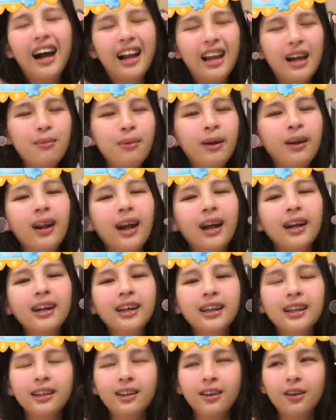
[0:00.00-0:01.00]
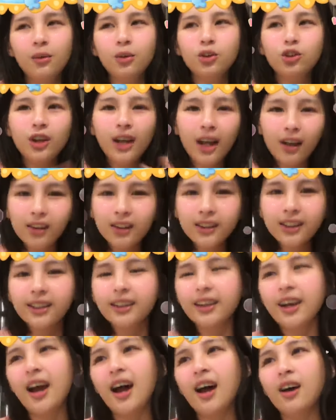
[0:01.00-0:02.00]
好了，没有了，我觉得聊地震
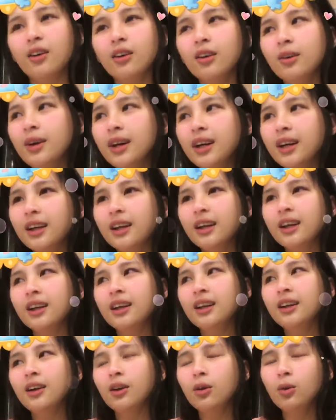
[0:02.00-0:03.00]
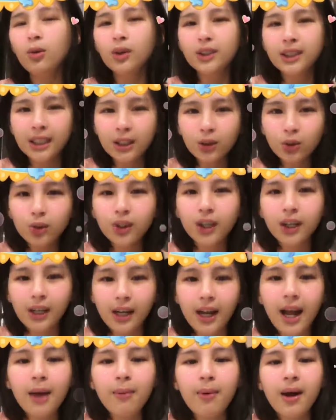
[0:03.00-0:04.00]
也好，因为如果在座的
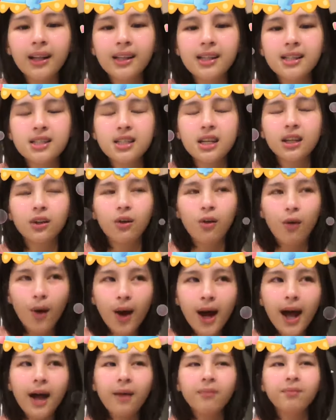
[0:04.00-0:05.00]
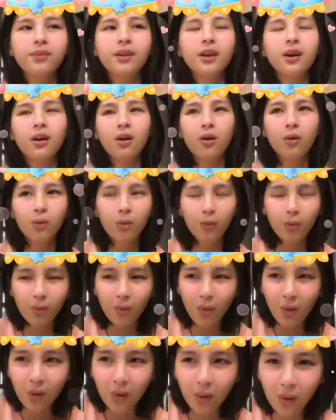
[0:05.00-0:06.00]
人害怕地震的话。
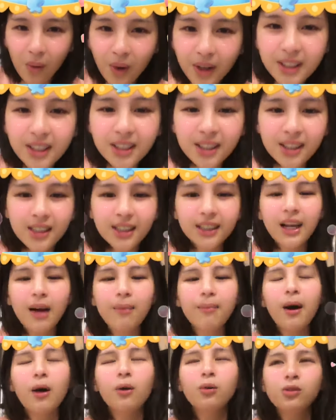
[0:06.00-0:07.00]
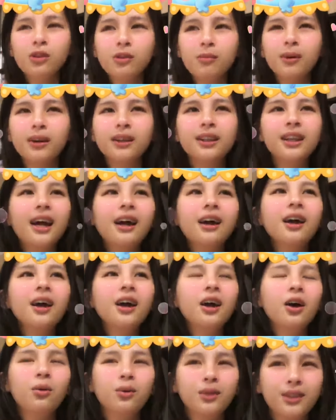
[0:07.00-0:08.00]
我会试着想保护你们，但
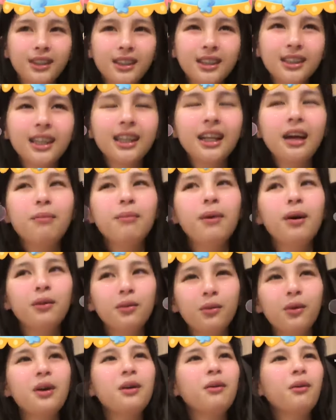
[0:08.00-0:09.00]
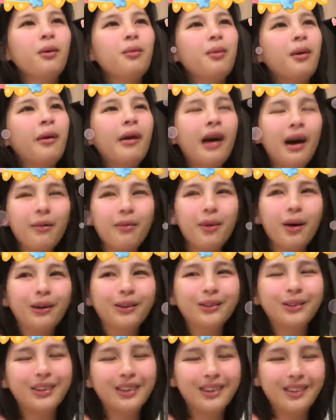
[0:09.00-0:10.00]
我自身难保，我也会保
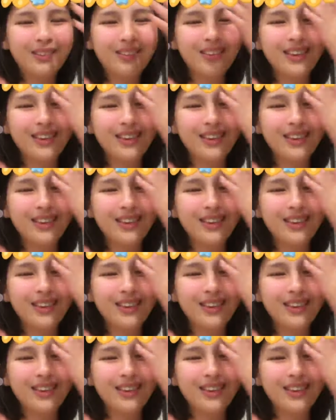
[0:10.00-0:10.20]
护你。